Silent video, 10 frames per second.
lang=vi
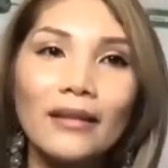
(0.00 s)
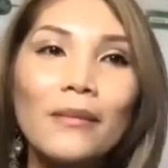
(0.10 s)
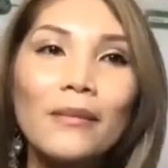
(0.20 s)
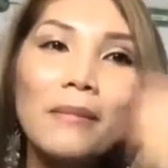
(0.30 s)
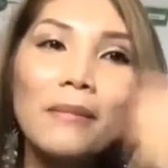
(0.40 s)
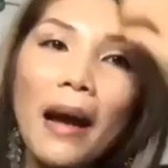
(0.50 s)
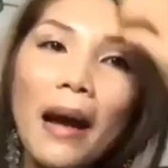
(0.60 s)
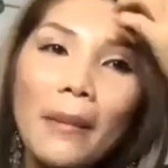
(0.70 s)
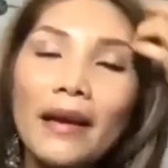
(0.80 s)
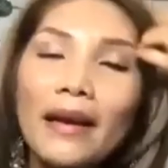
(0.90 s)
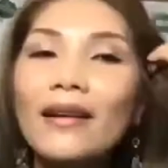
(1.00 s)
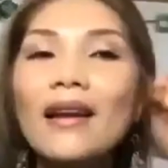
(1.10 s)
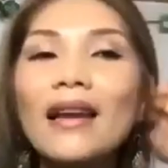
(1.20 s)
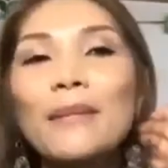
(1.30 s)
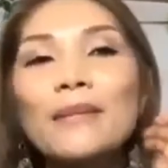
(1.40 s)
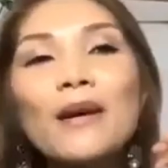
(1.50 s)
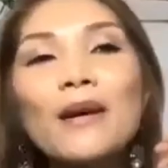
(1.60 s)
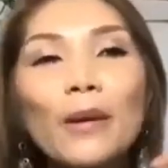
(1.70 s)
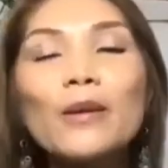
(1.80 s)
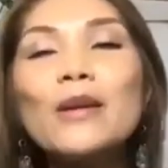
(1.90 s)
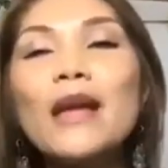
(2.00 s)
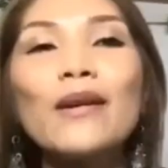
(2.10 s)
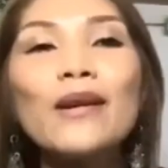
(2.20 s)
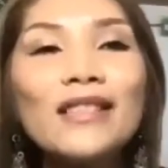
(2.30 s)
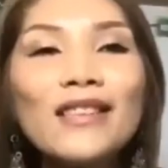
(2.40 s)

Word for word: giống như ba mẹ mình hay nói làm xong mà nó nhẹ quá nó